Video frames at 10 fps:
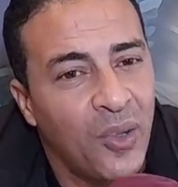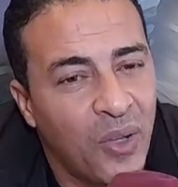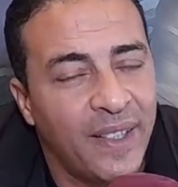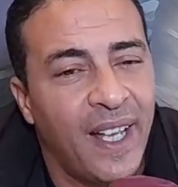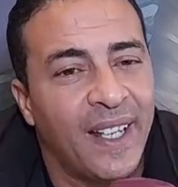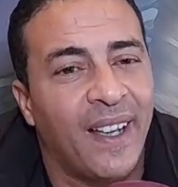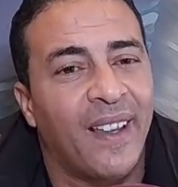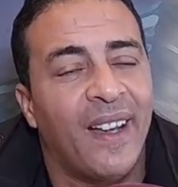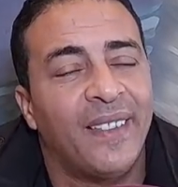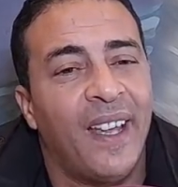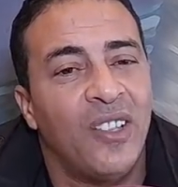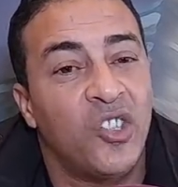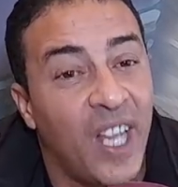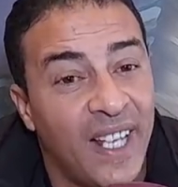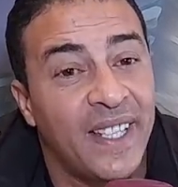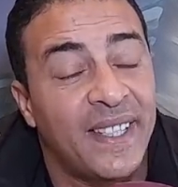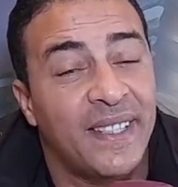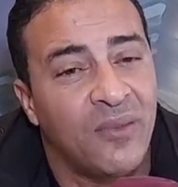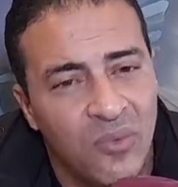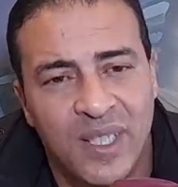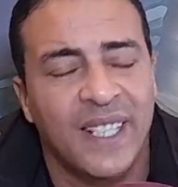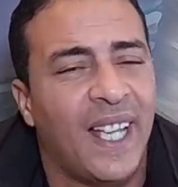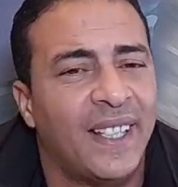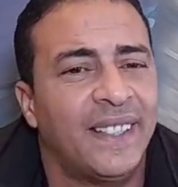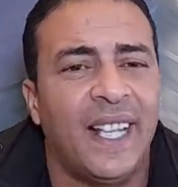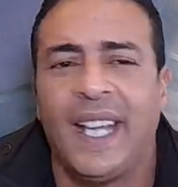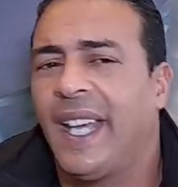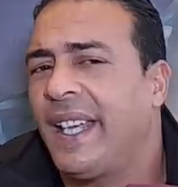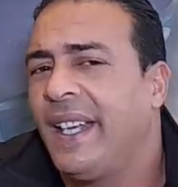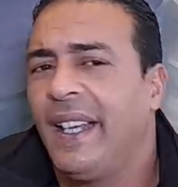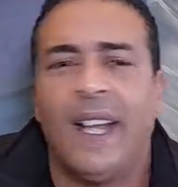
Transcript: وكذلك القضاء الجالس السيد قاضي التحقيق